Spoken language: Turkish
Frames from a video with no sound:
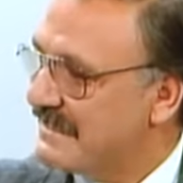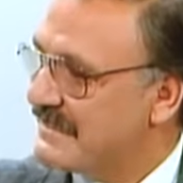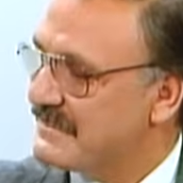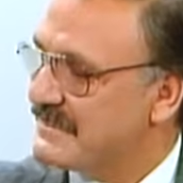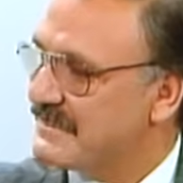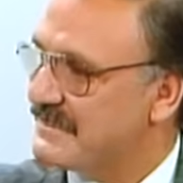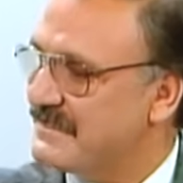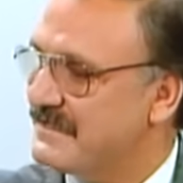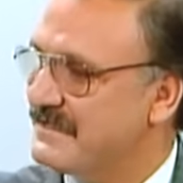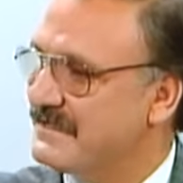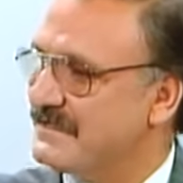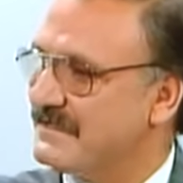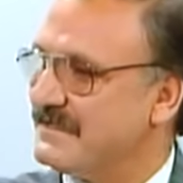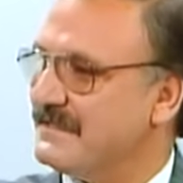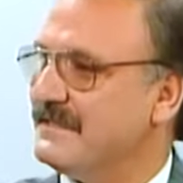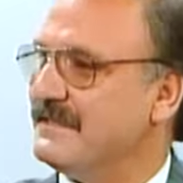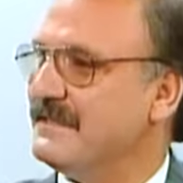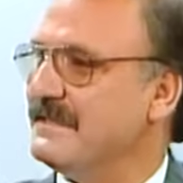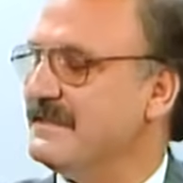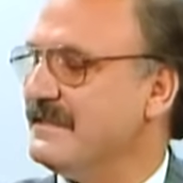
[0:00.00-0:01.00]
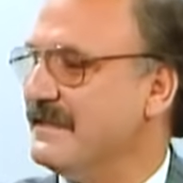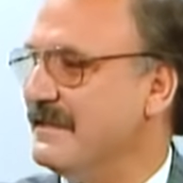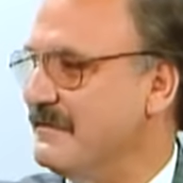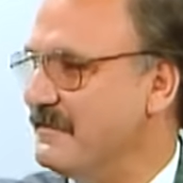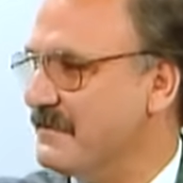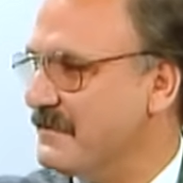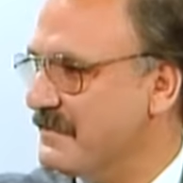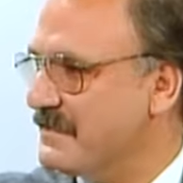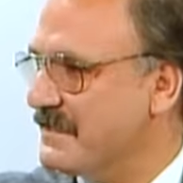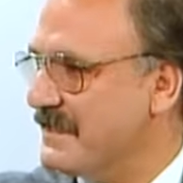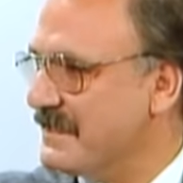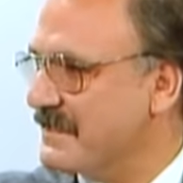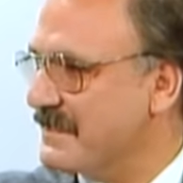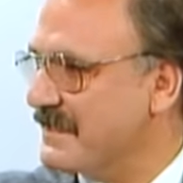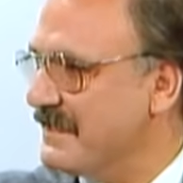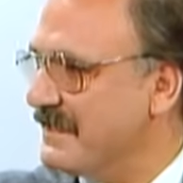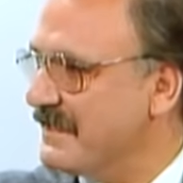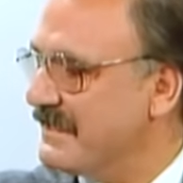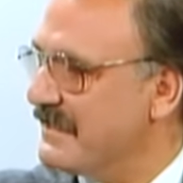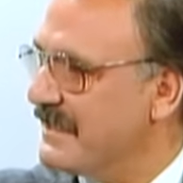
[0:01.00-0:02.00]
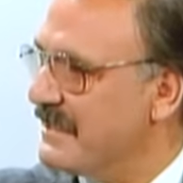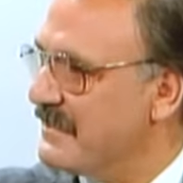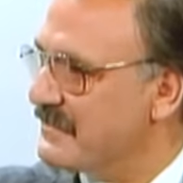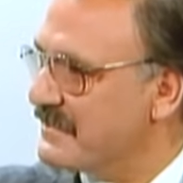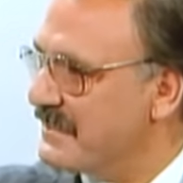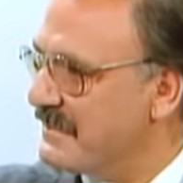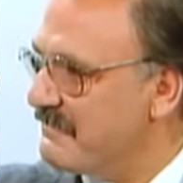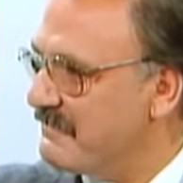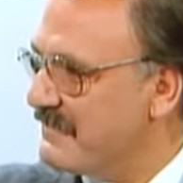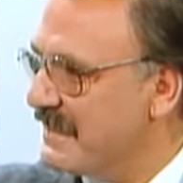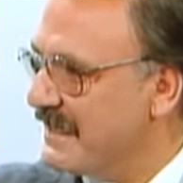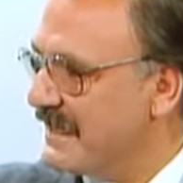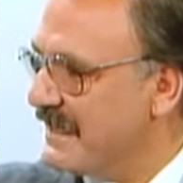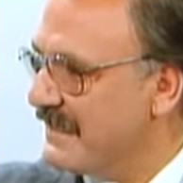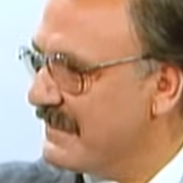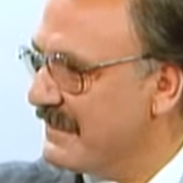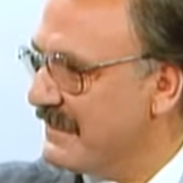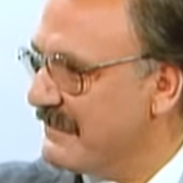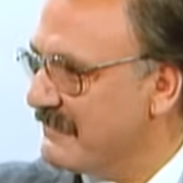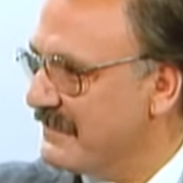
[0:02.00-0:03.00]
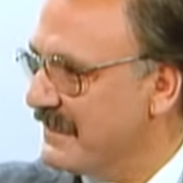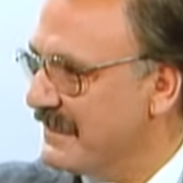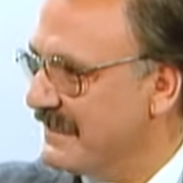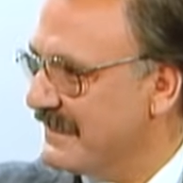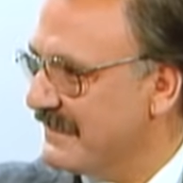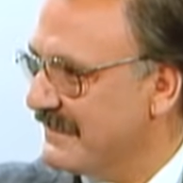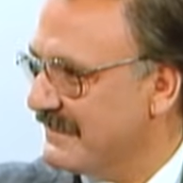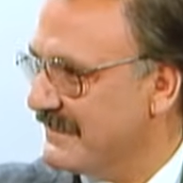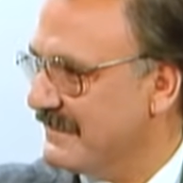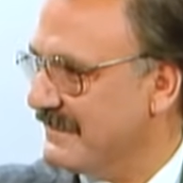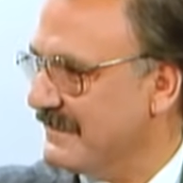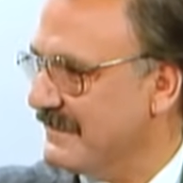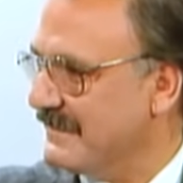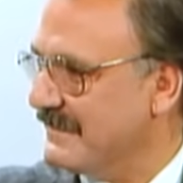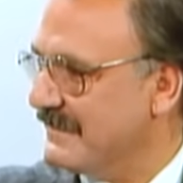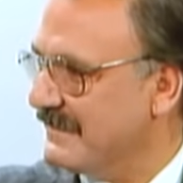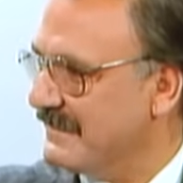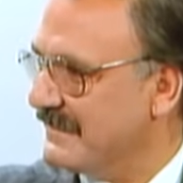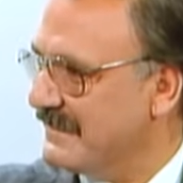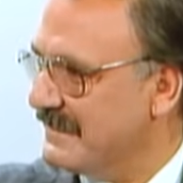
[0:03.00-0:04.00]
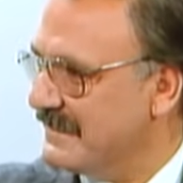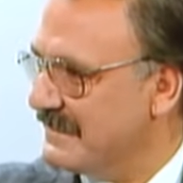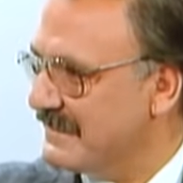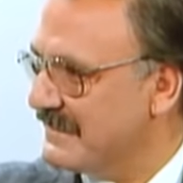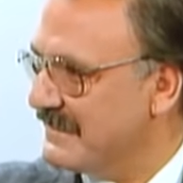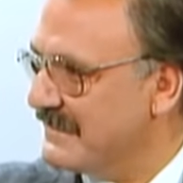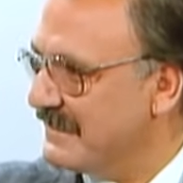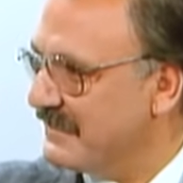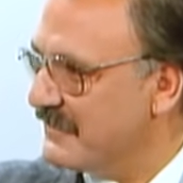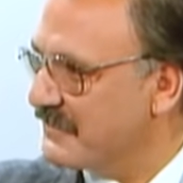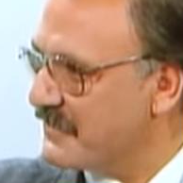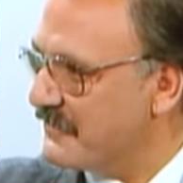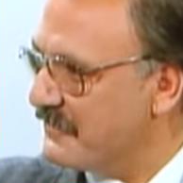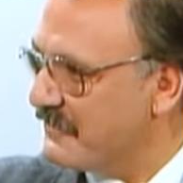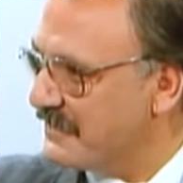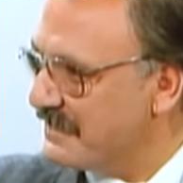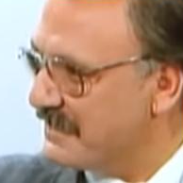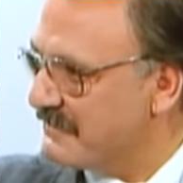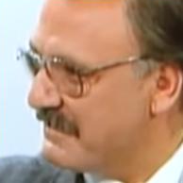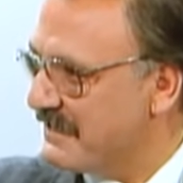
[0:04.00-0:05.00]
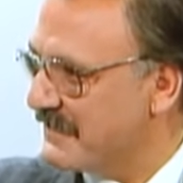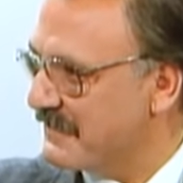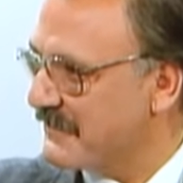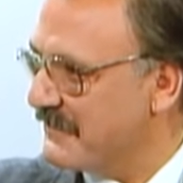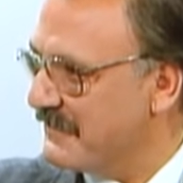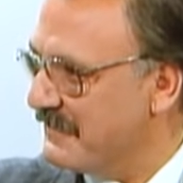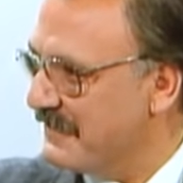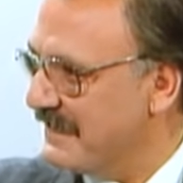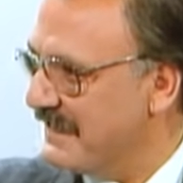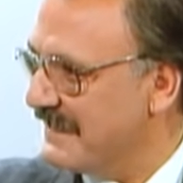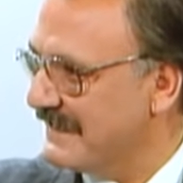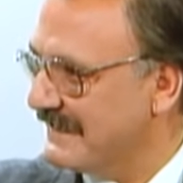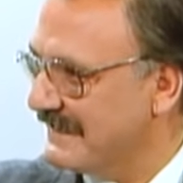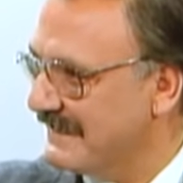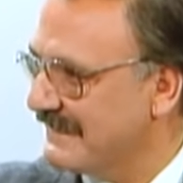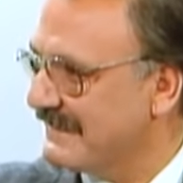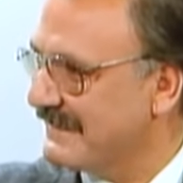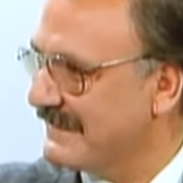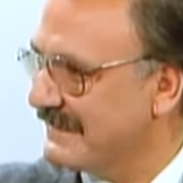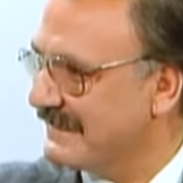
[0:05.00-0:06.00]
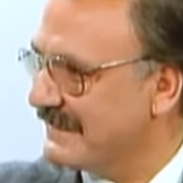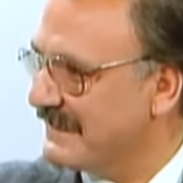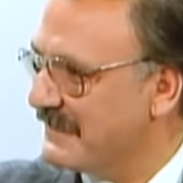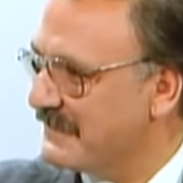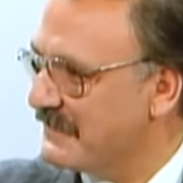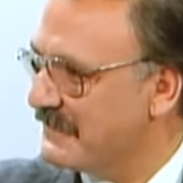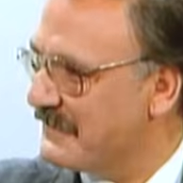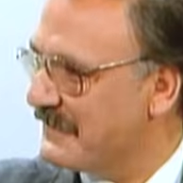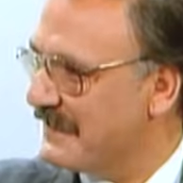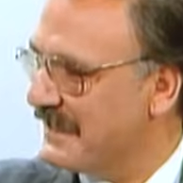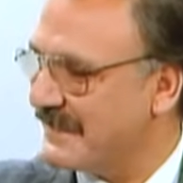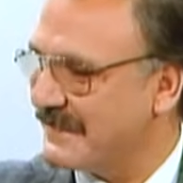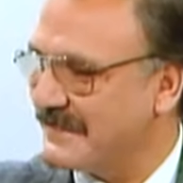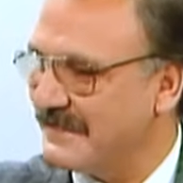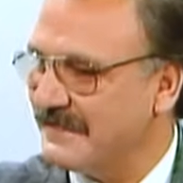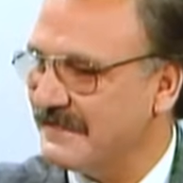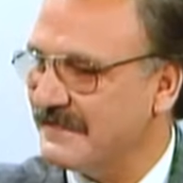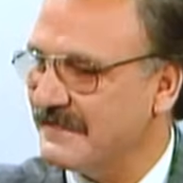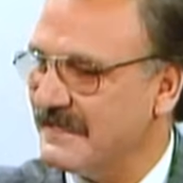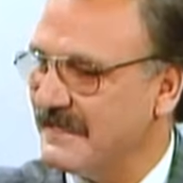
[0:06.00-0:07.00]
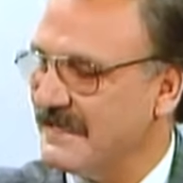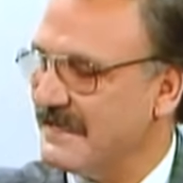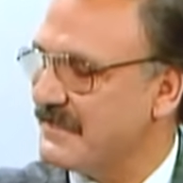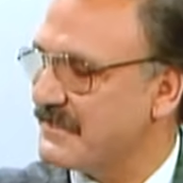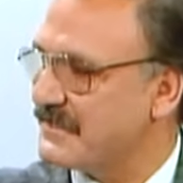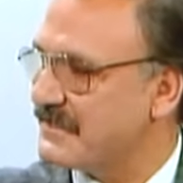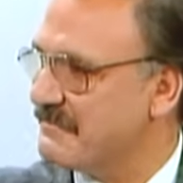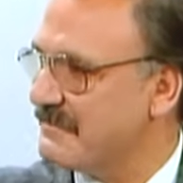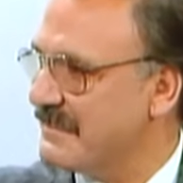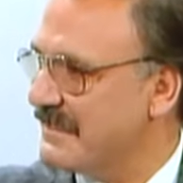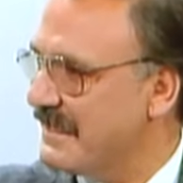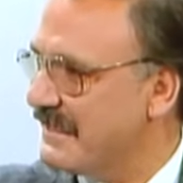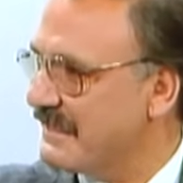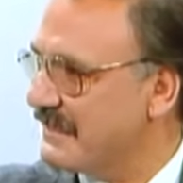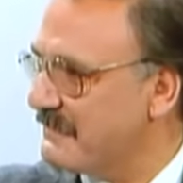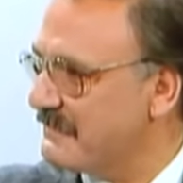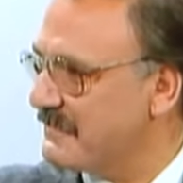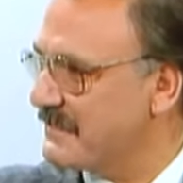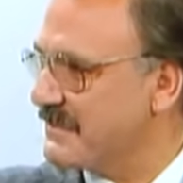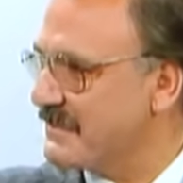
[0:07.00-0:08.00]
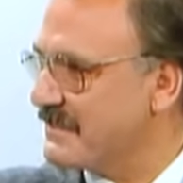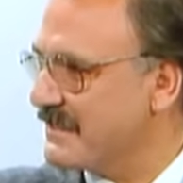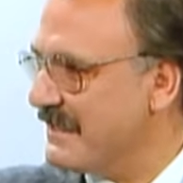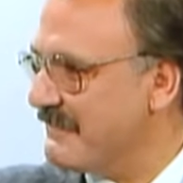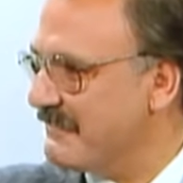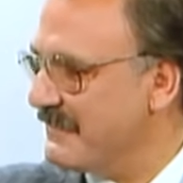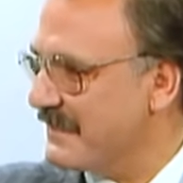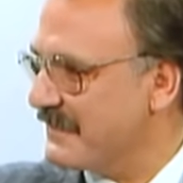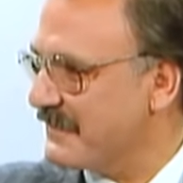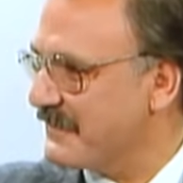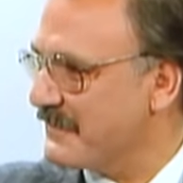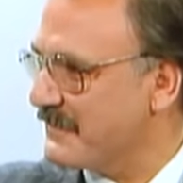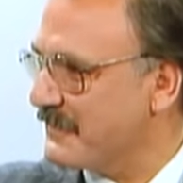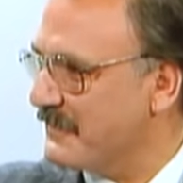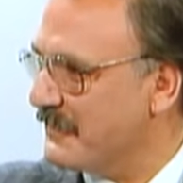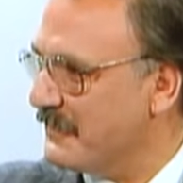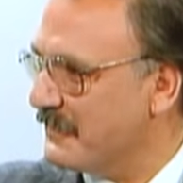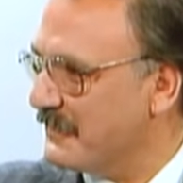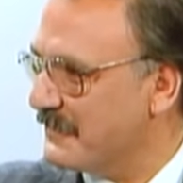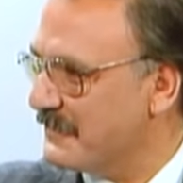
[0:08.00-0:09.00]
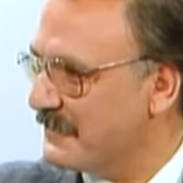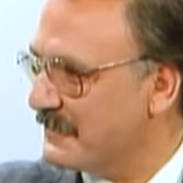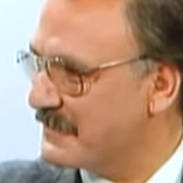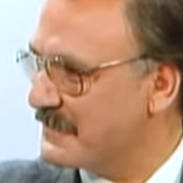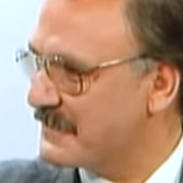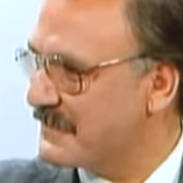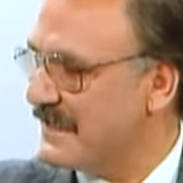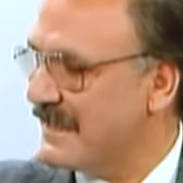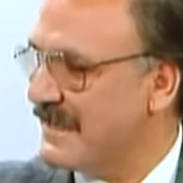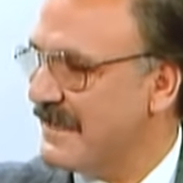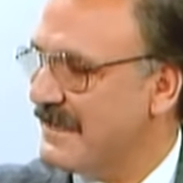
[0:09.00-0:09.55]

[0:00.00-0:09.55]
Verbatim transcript: siz e, televizyon seyircileri daha önce Perihan abla dizisindeki şoför İsmet rolüyle evet. tanıyorlardı. Evet. Şimdi de kapıcı Cafer oldunuz.